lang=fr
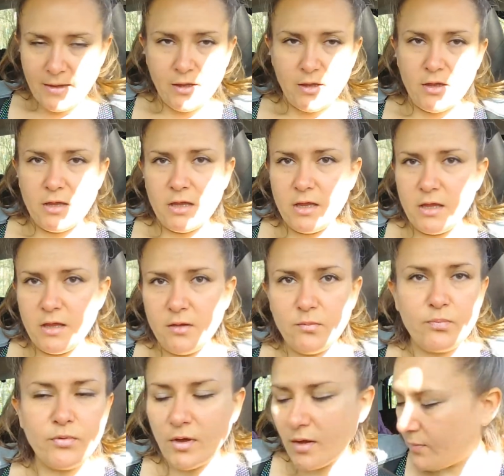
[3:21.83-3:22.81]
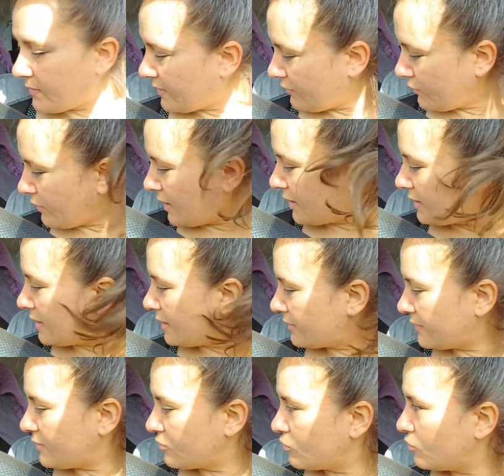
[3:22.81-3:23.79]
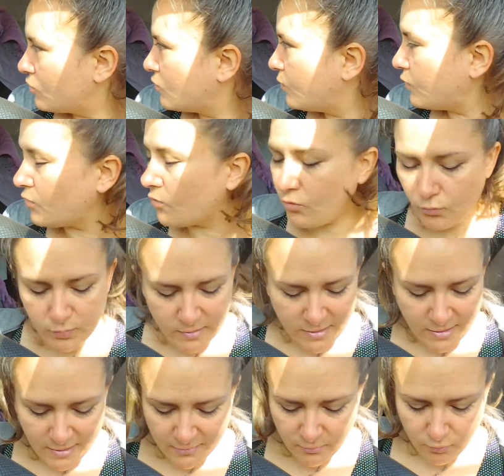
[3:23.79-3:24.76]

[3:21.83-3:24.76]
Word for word: Et puis après, voilà, là c'est juste pour le week-end,